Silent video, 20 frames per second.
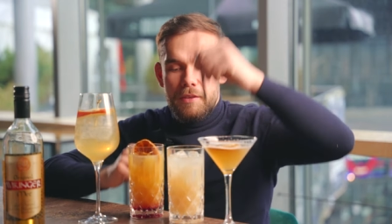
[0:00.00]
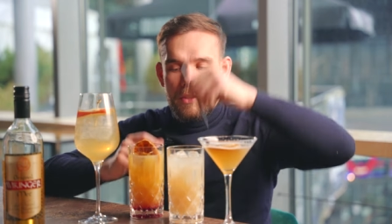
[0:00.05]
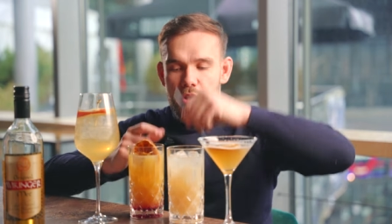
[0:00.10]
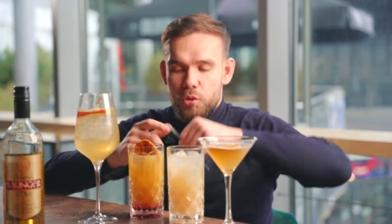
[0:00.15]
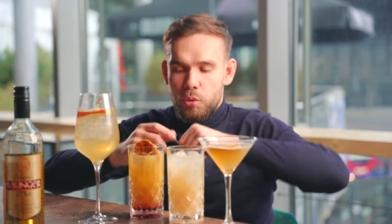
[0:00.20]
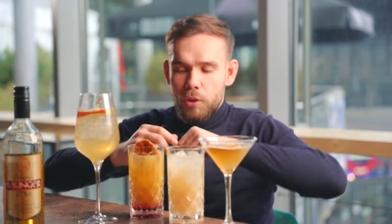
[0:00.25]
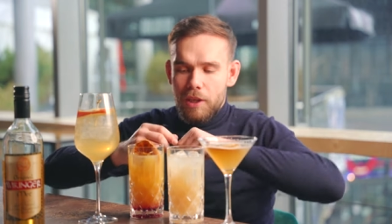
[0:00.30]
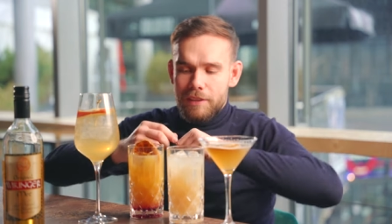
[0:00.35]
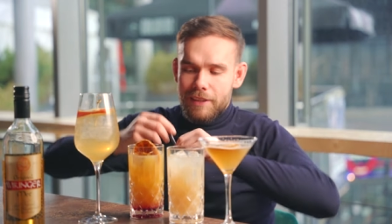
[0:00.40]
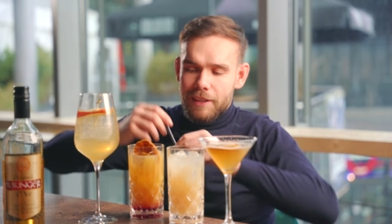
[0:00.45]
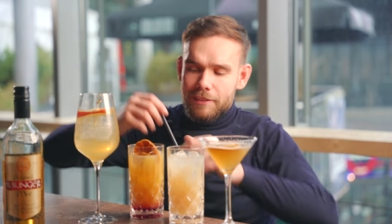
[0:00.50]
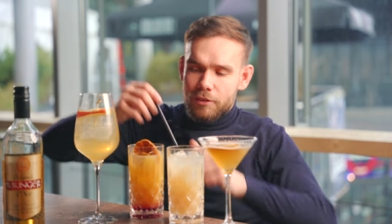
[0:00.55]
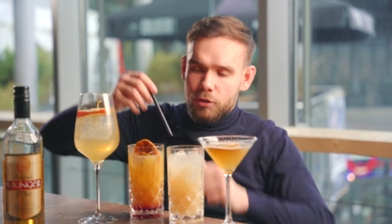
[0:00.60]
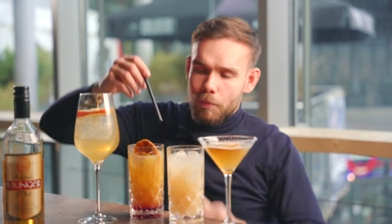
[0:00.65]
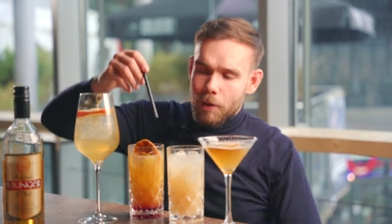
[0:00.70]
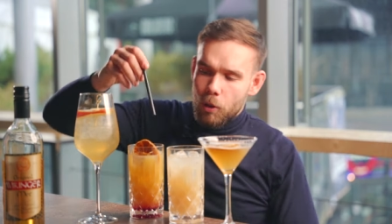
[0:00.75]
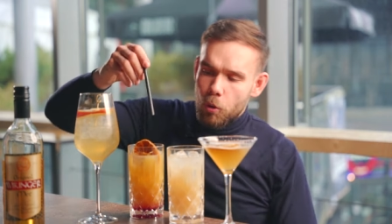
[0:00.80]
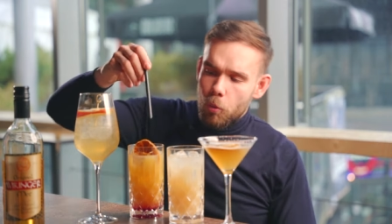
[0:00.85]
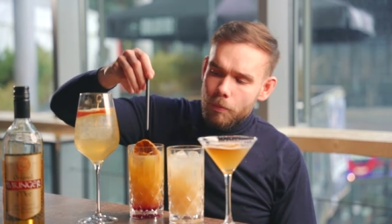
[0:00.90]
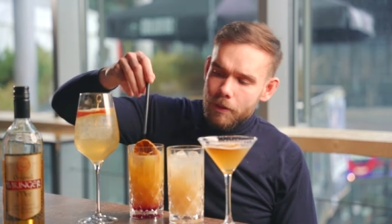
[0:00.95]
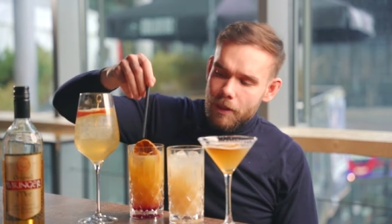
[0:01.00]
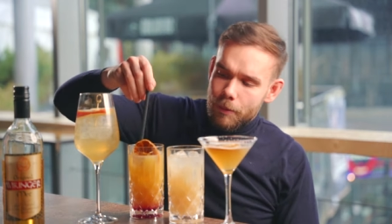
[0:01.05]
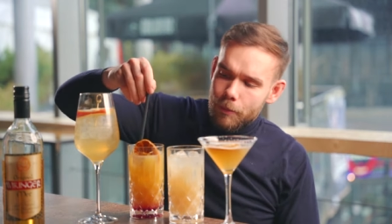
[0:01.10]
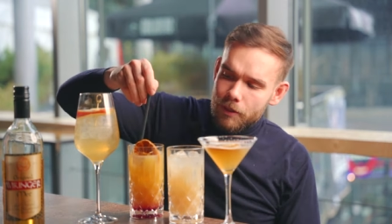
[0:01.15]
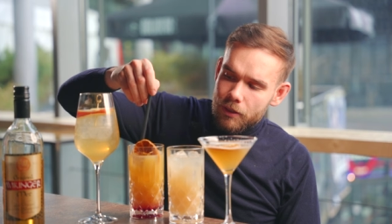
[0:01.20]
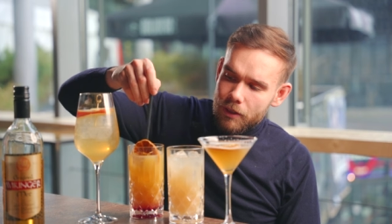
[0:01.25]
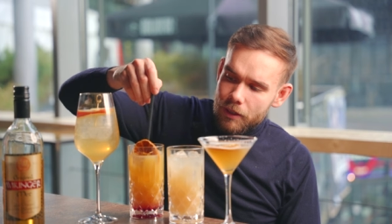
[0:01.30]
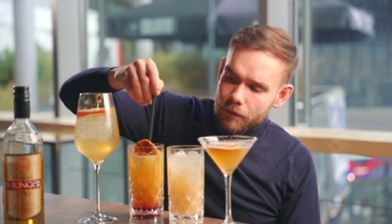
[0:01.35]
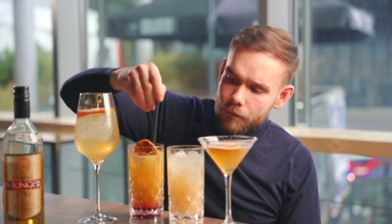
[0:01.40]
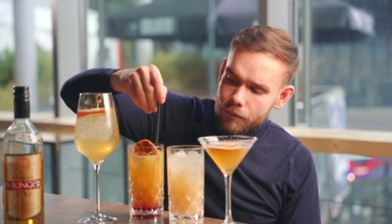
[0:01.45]
Ich rühre das Ganze nochmal um,
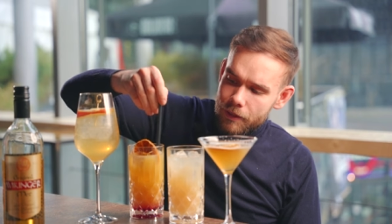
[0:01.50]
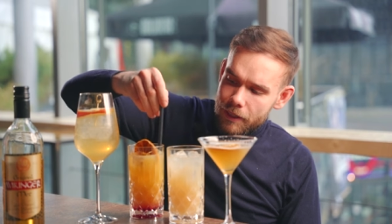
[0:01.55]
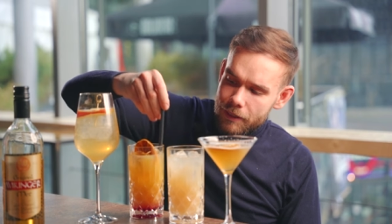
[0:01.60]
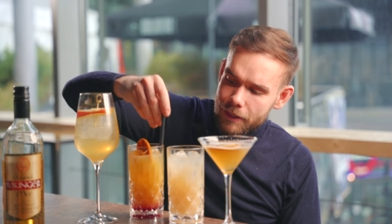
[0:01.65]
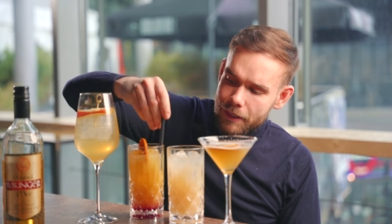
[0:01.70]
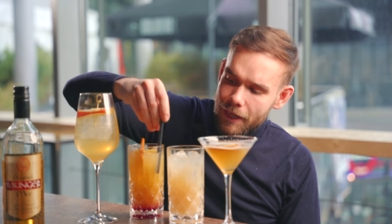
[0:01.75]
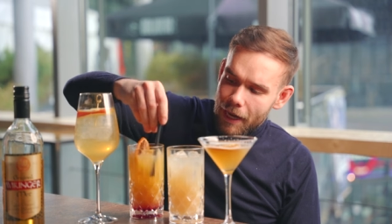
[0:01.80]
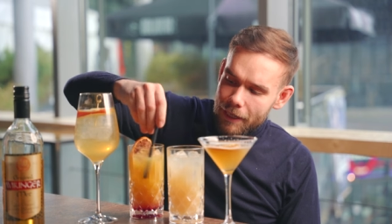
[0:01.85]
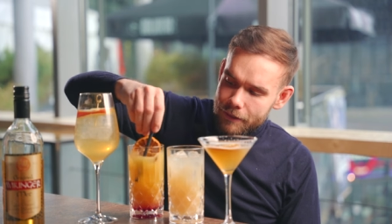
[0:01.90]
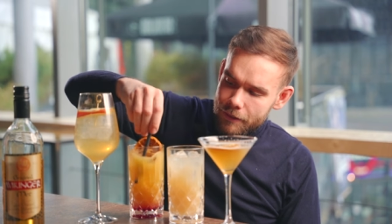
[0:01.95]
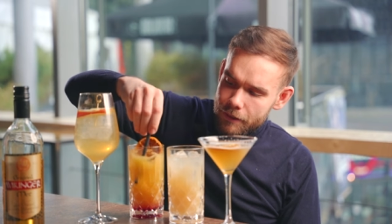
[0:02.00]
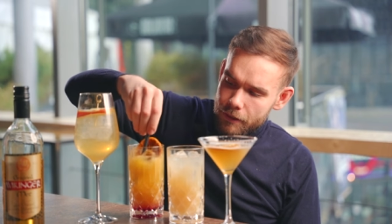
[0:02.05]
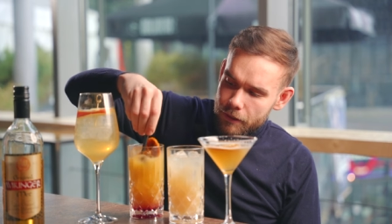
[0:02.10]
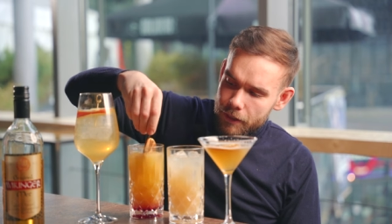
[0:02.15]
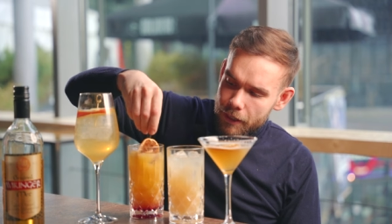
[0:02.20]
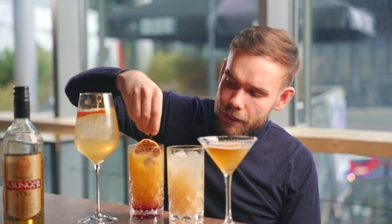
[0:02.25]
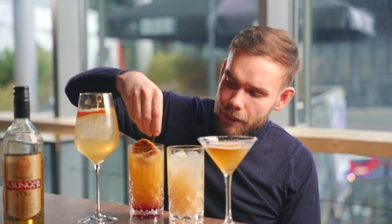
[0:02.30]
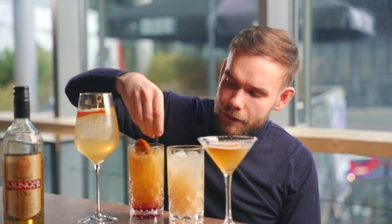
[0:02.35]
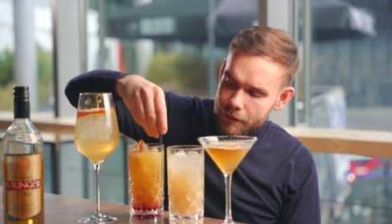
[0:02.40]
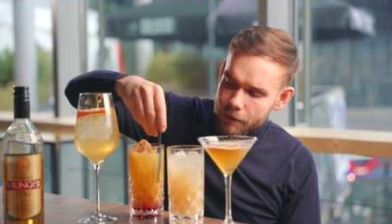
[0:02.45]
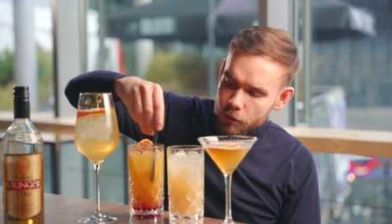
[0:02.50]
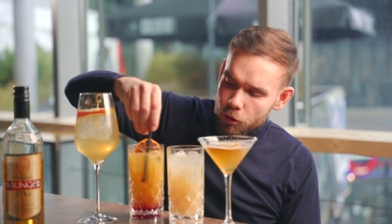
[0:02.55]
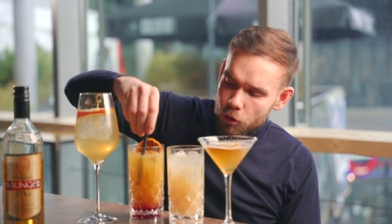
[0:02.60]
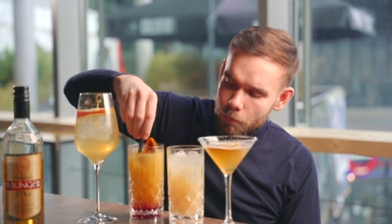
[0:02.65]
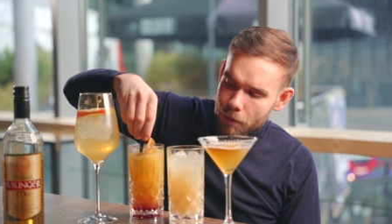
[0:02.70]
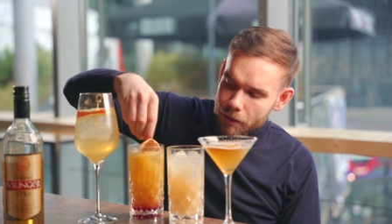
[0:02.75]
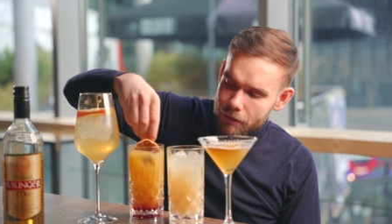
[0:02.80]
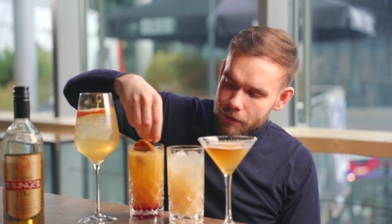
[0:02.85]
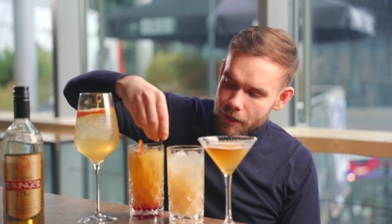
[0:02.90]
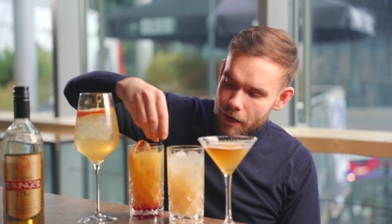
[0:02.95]
damit wir die Grenadine
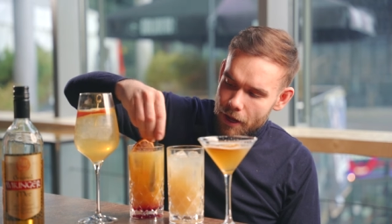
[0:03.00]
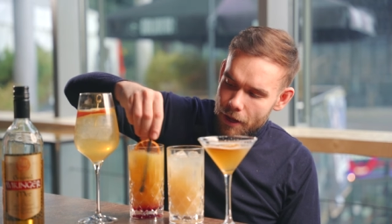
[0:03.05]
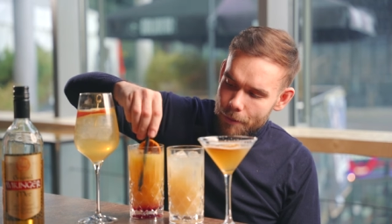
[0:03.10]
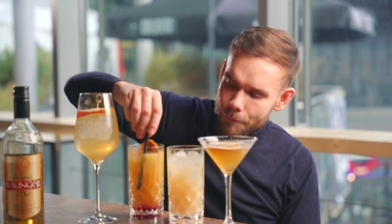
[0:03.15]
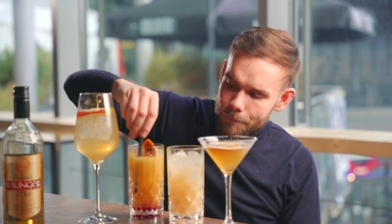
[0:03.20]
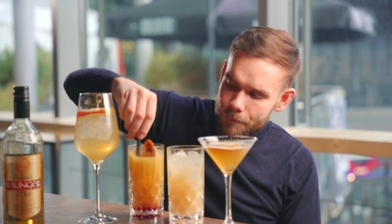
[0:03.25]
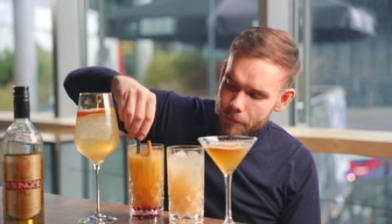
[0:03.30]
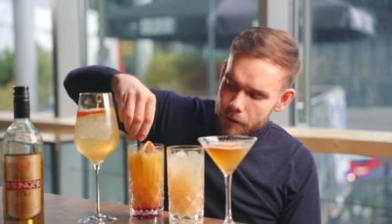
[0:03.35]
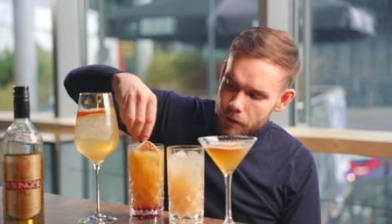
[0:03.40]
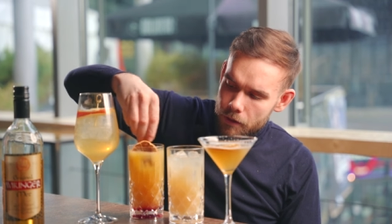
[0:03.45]
nochmal drin haben